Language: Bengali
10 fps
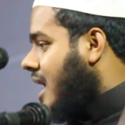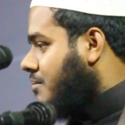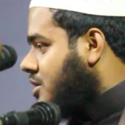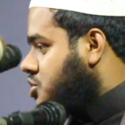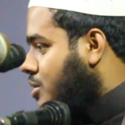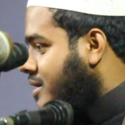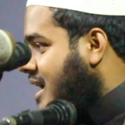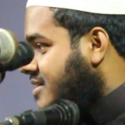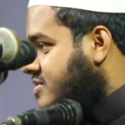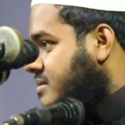আমরা সবাই
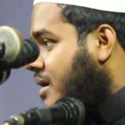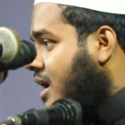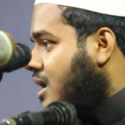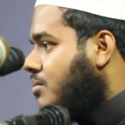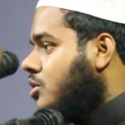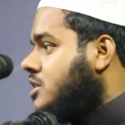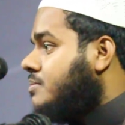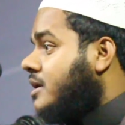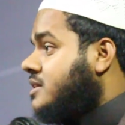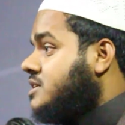আজ যে বাংলা বলতে
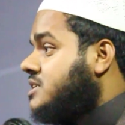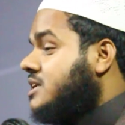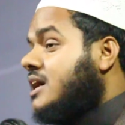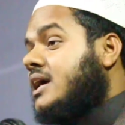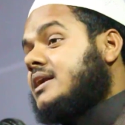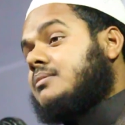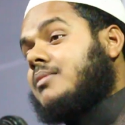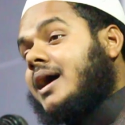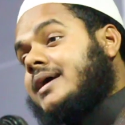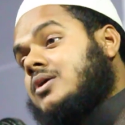পারতেছি এটা
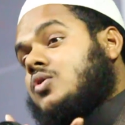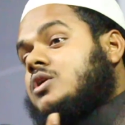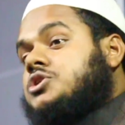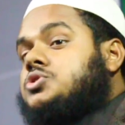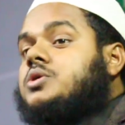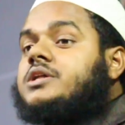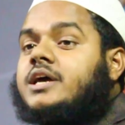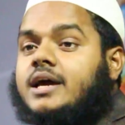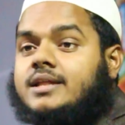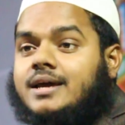মায়ের কোলে শুয়ে
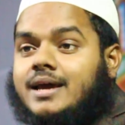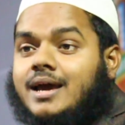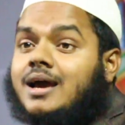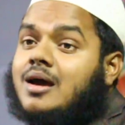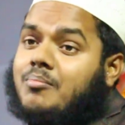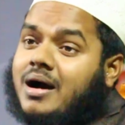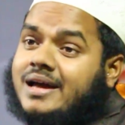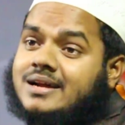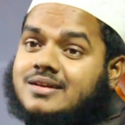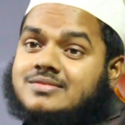থেকে থেকে
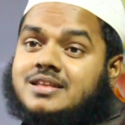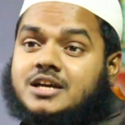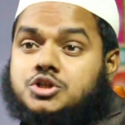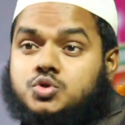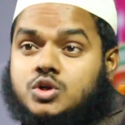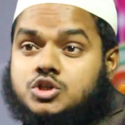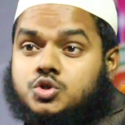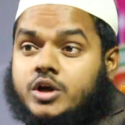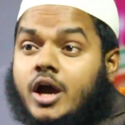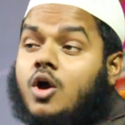মায়ের কাছ থেকে শুনে শুনে